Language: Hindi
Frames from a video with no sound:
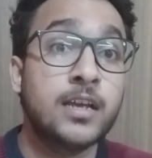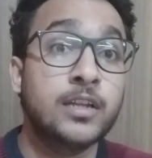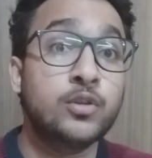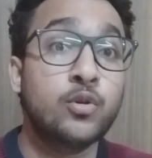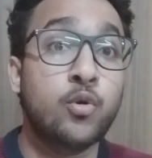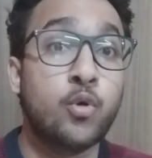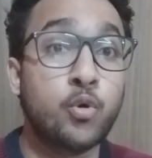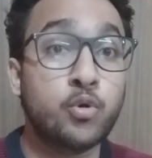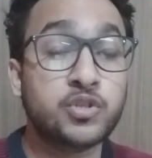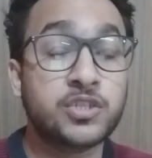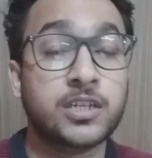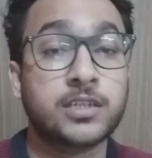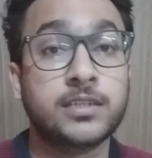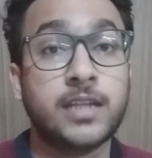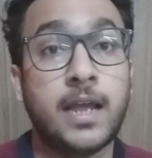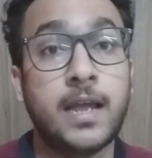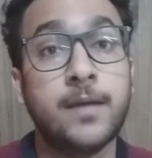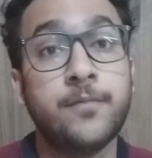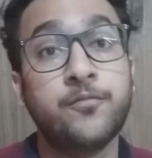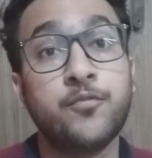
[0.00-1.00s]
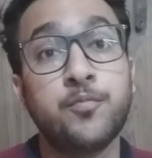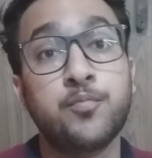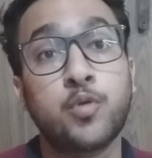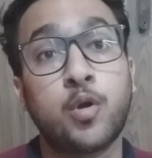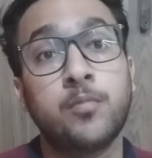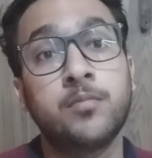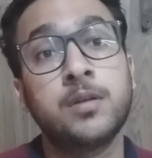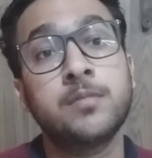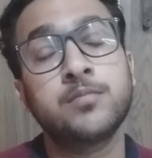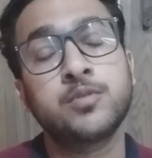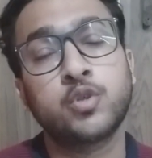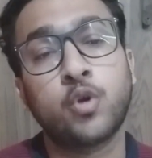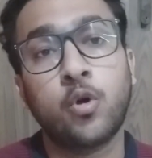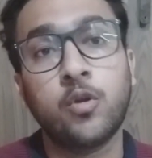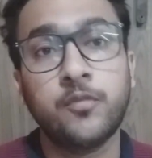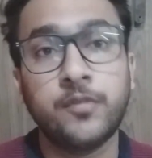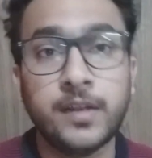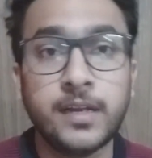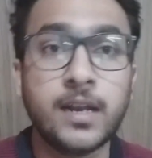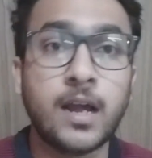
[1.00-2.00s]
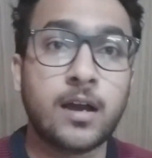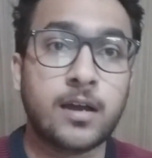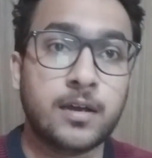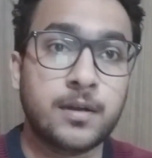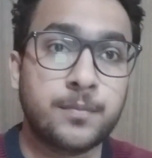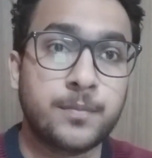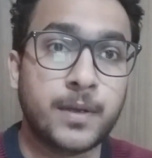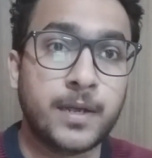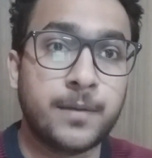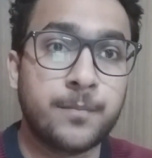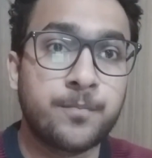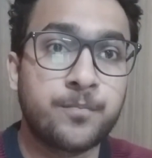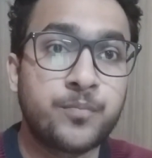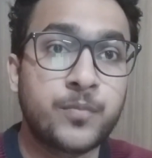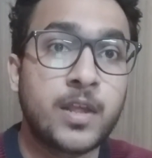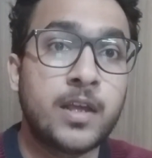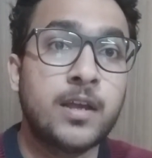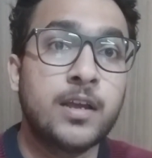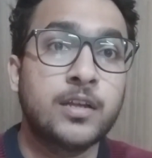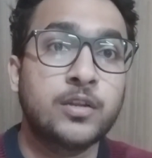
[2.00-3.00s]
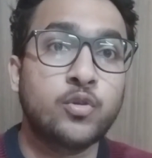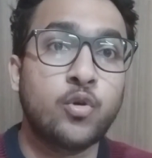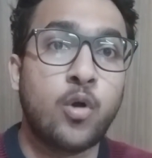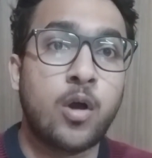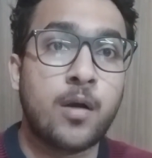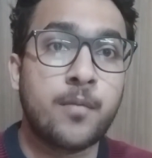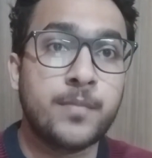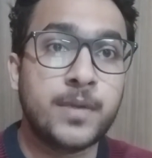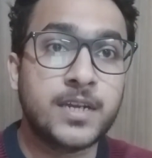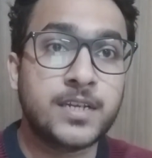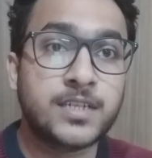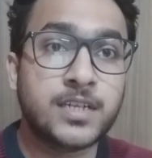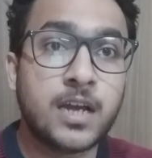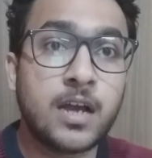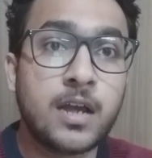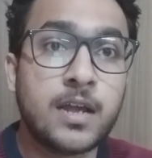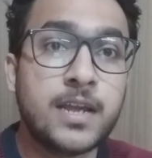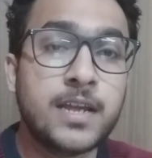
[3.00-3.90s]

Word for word: तो हो सकता है हम वो प्रॉब्लम सॉल्व ही ना कर पाए तो हमेशा